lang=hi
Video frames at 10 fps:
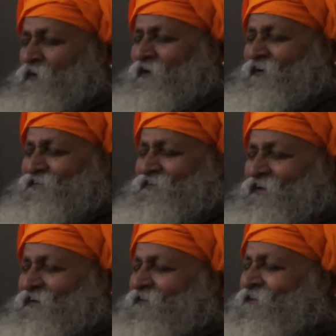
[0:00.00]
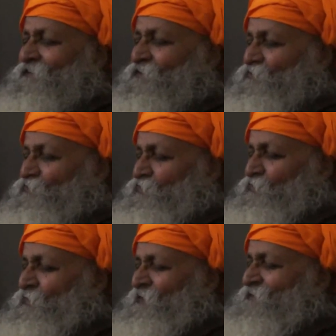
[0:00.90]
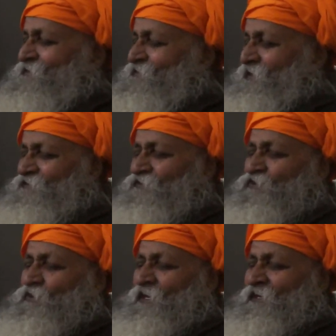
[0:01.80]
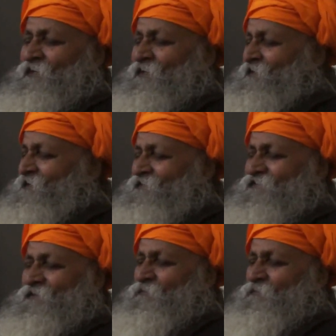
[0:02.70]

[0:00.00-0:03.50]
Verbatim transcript: लगेगा इसका बिल्कुल तो सच जो है इससे